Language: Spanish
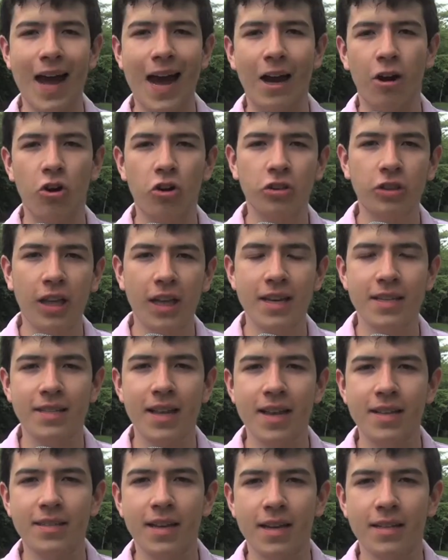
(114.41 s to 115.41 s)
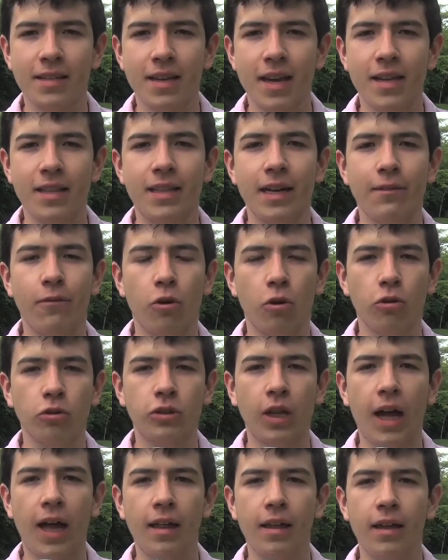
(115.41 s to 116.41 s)
a cortas distancias entre
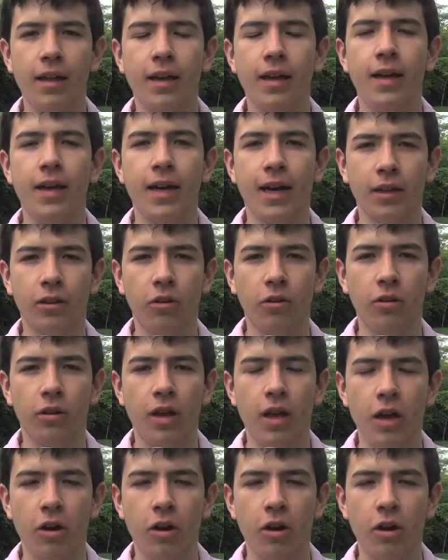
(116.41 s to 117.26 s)
Bogotá y Girardot,